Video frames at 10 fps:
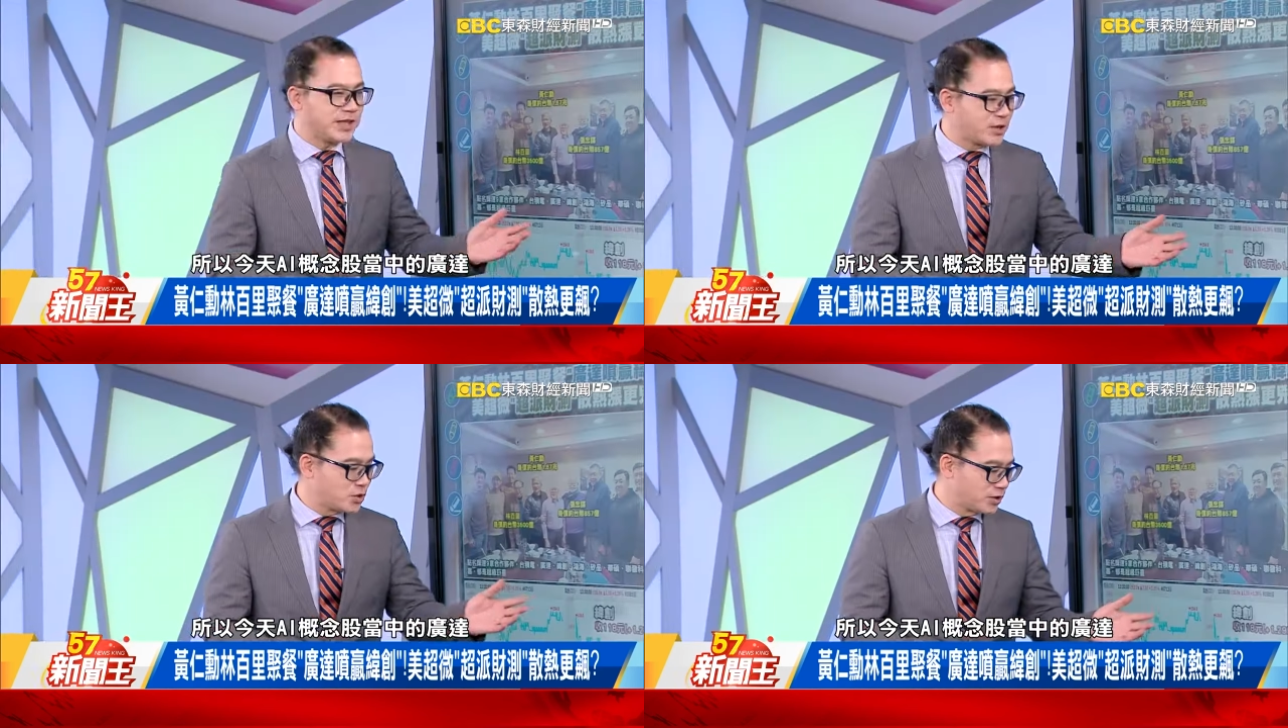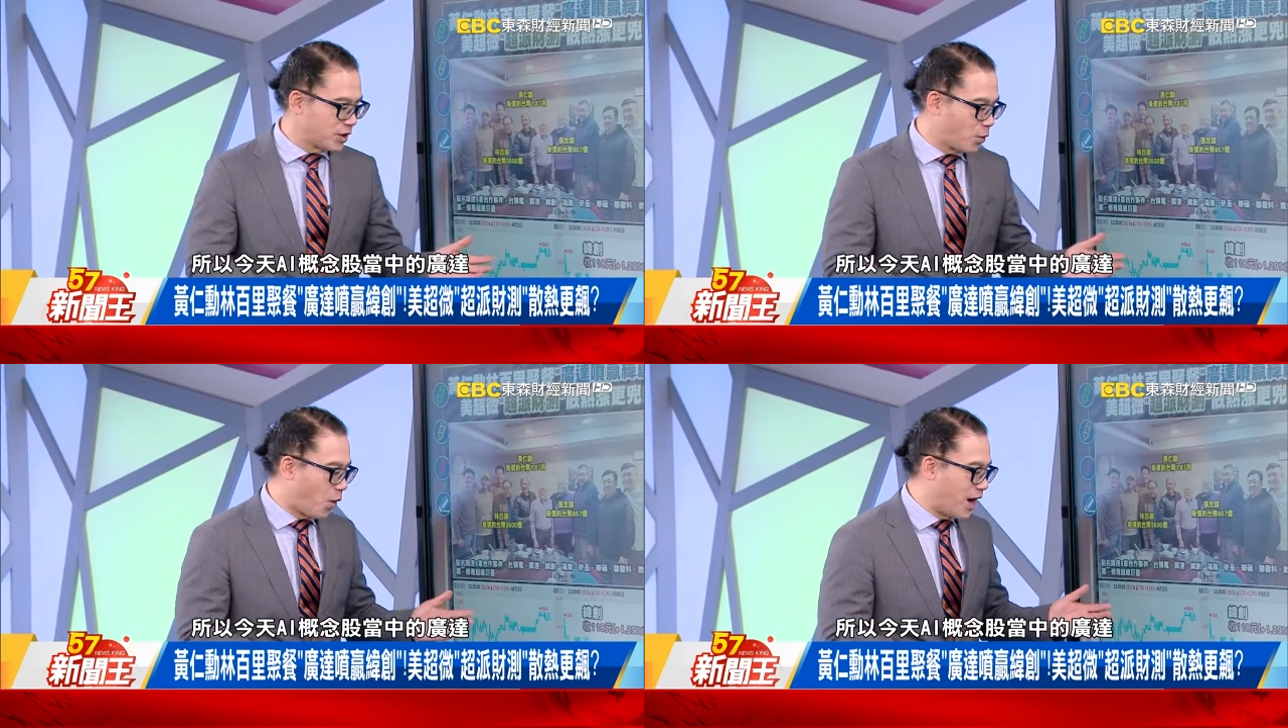当中
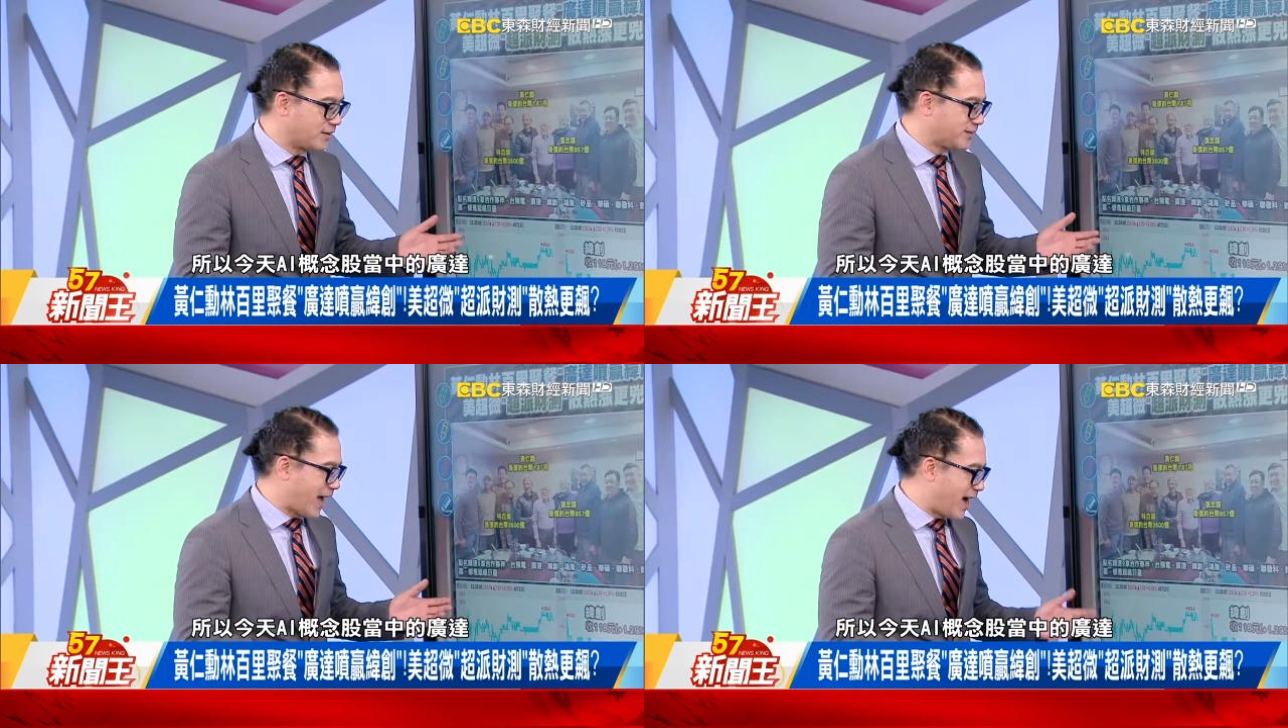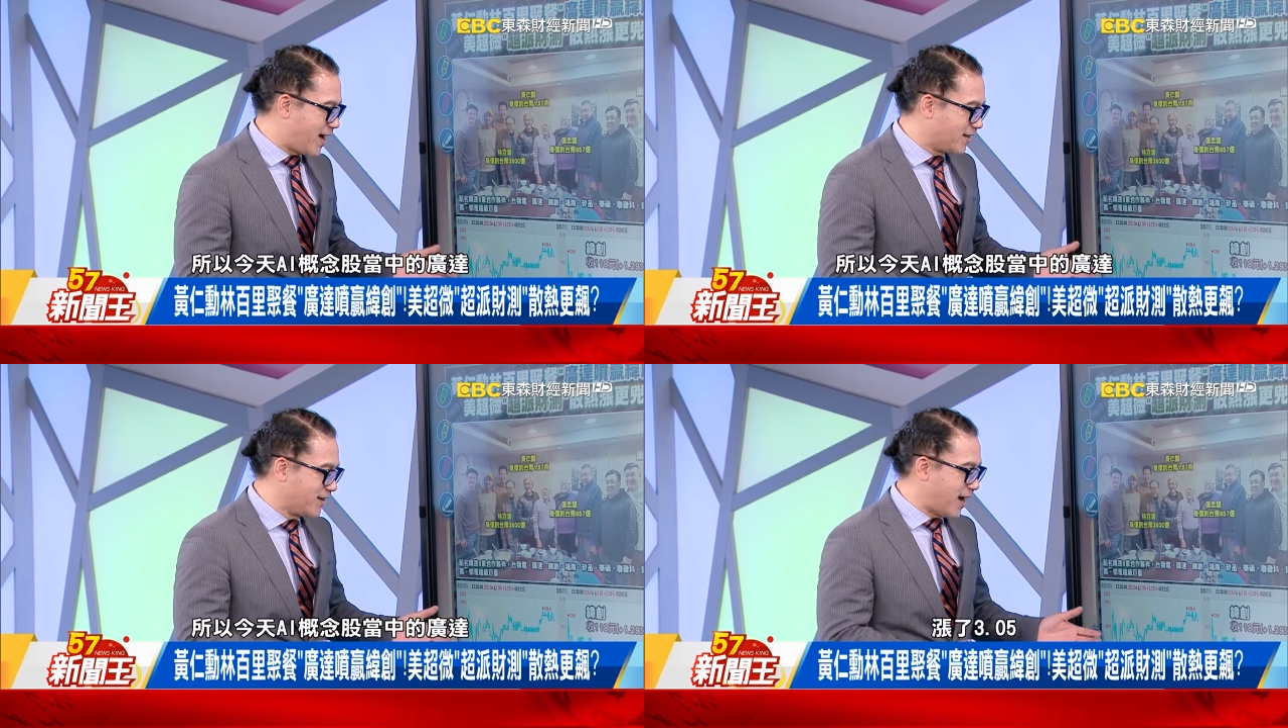的广
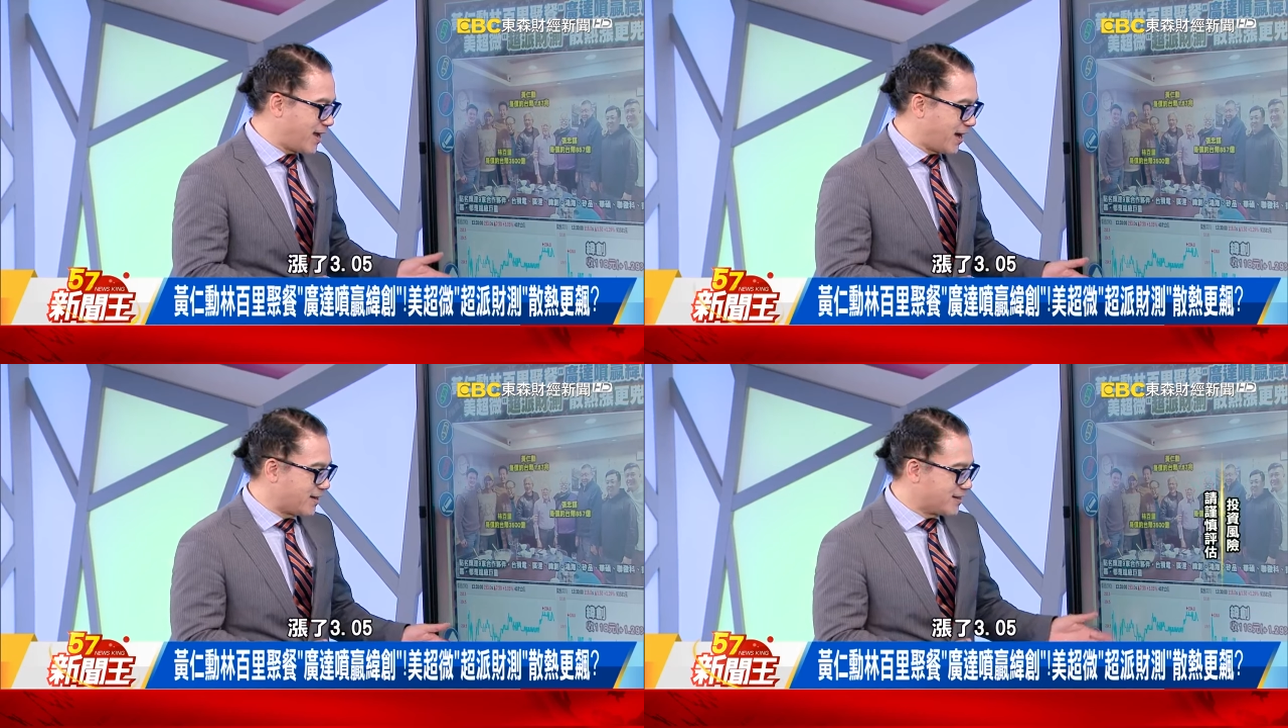达，哎呀，